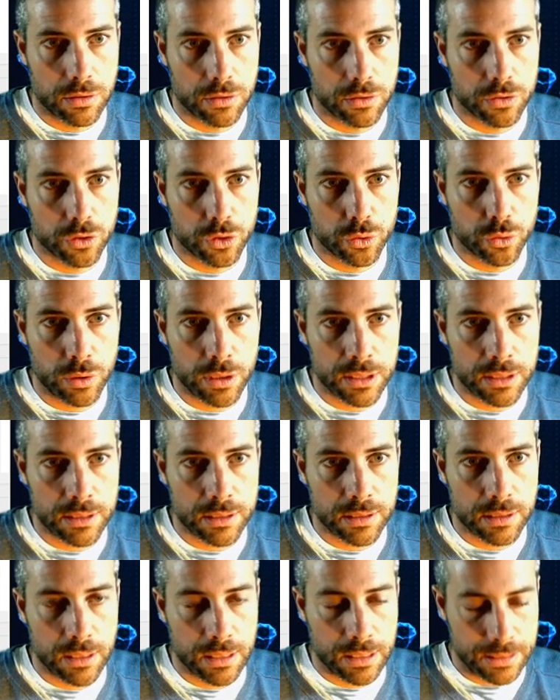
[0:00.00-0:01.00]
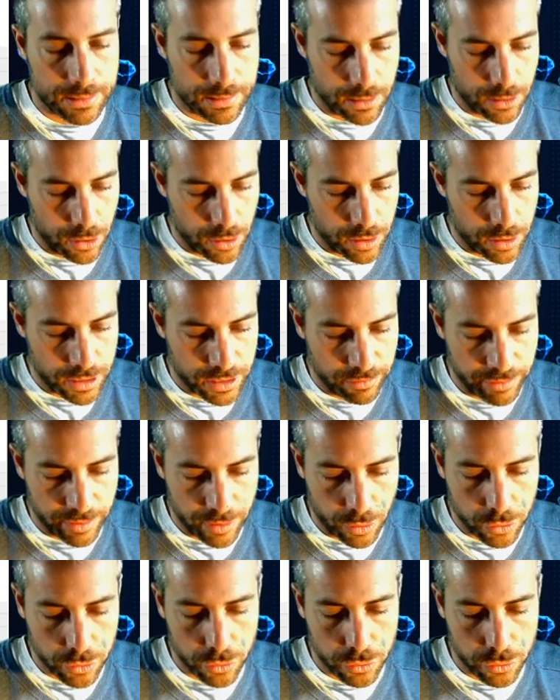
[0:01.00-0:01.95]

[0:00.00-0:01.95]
soit liste 1 est différent de